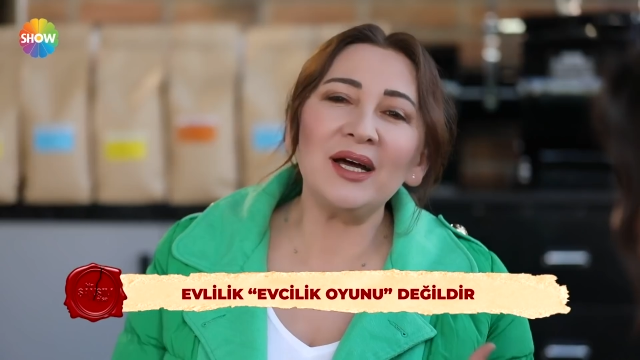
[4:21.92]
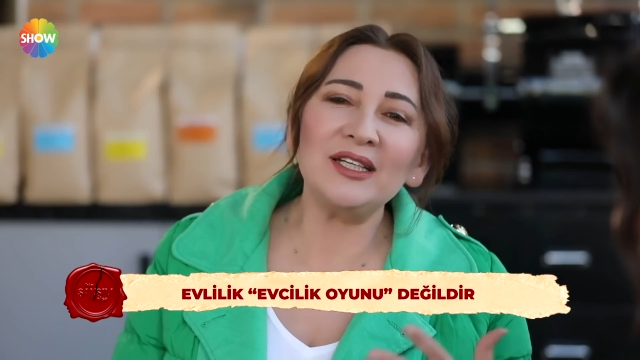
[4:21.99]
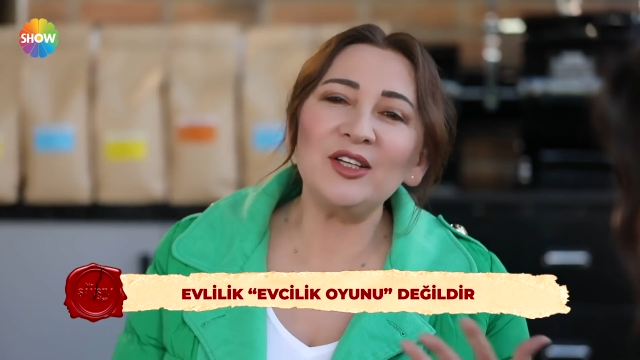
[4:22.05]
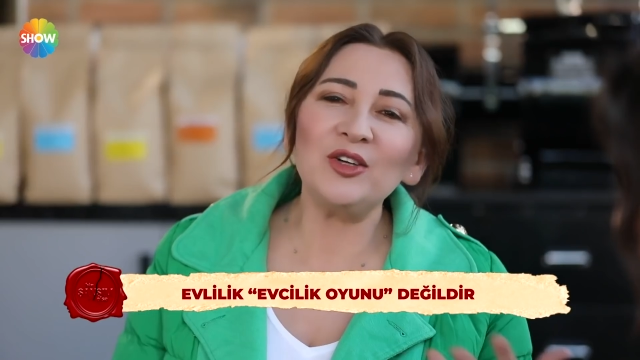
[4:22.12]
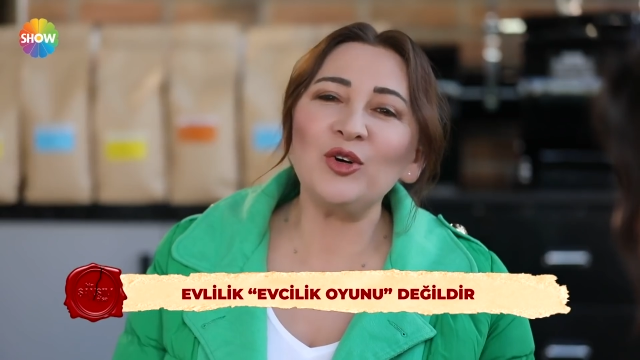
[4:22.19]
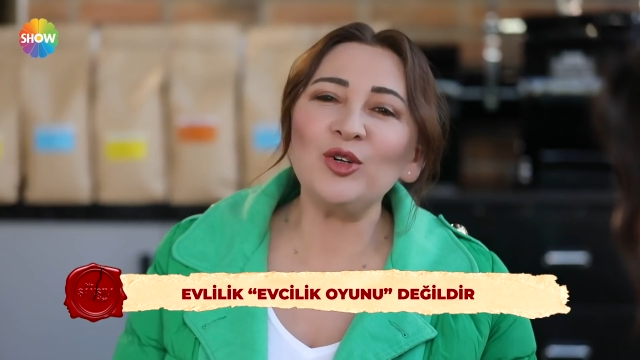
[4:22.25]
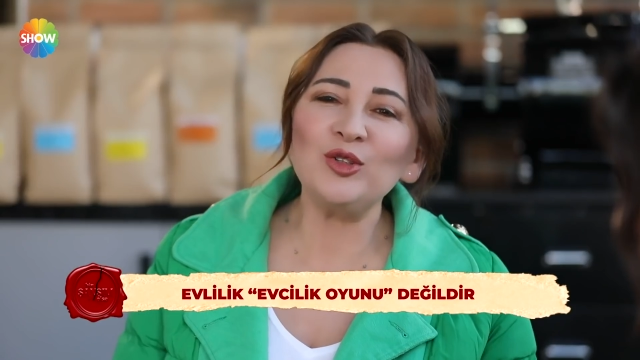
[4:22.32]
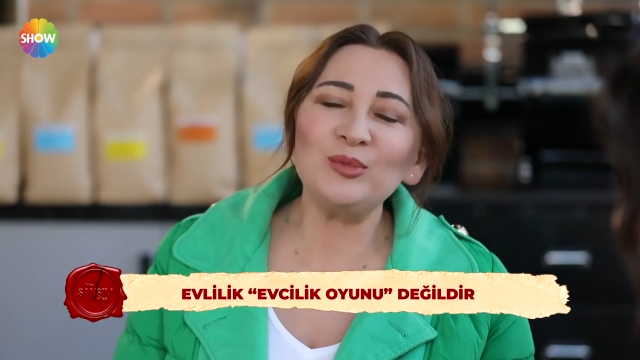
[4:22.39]

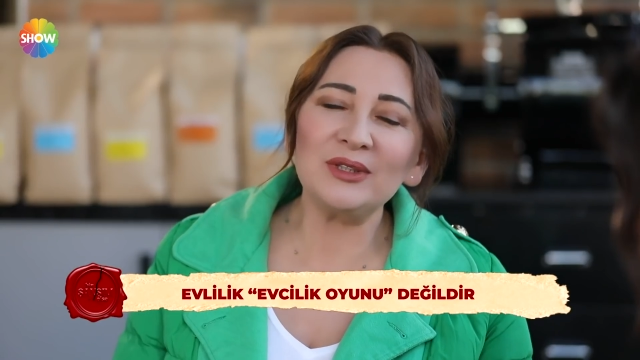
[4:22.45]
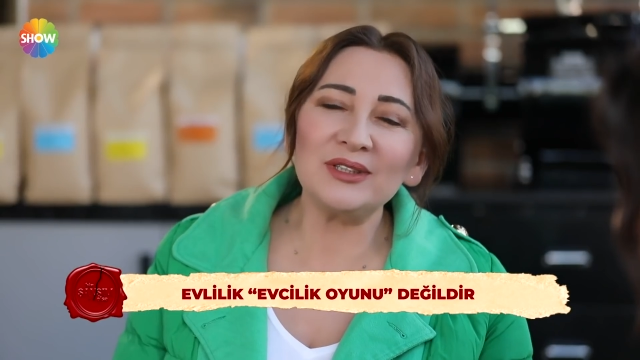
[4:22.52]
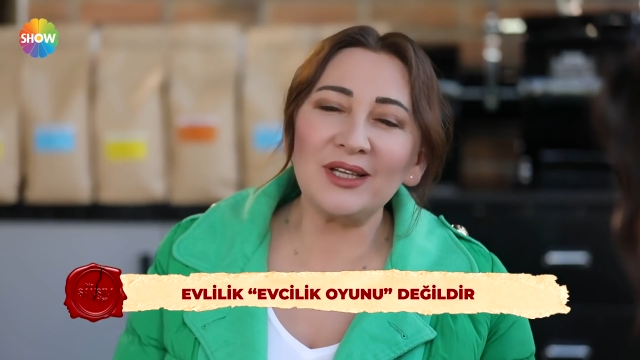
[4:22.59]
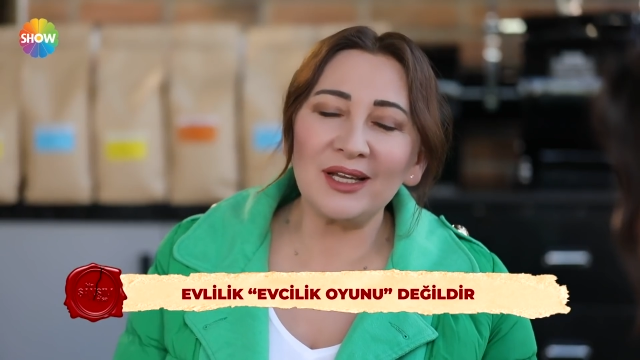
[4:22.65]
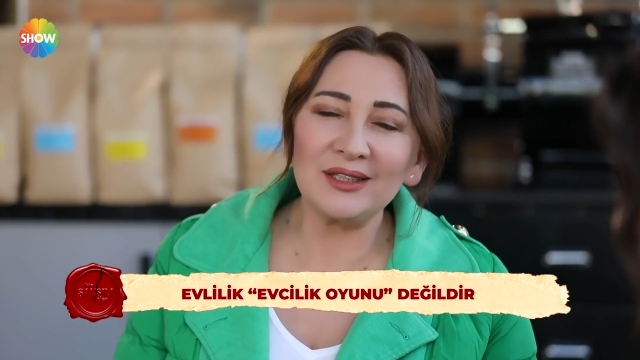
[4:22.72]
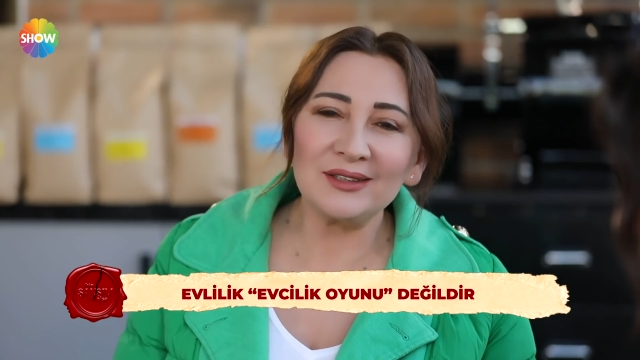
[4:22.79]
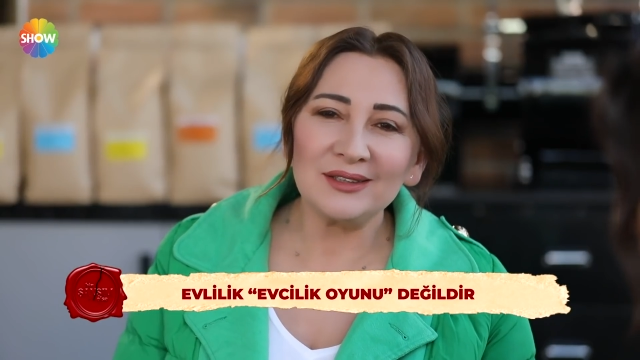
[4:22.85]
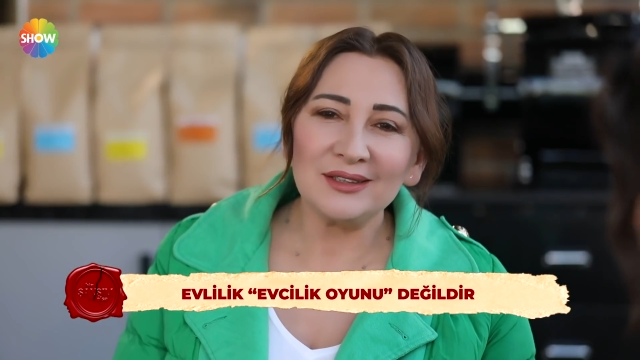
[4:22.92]
bali
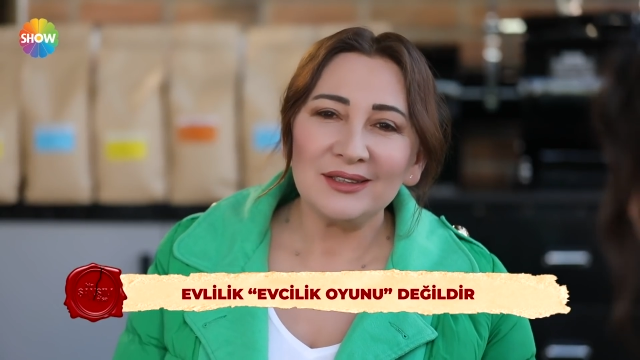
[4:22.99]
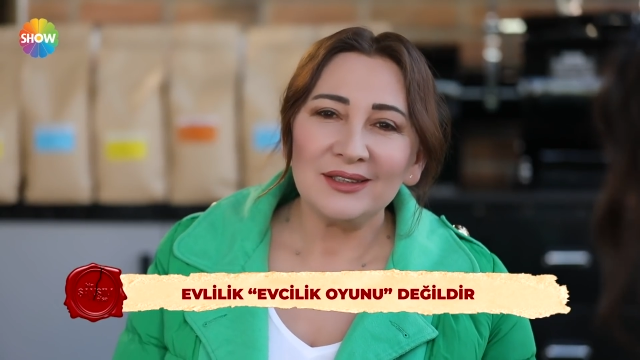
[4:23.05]
olmadan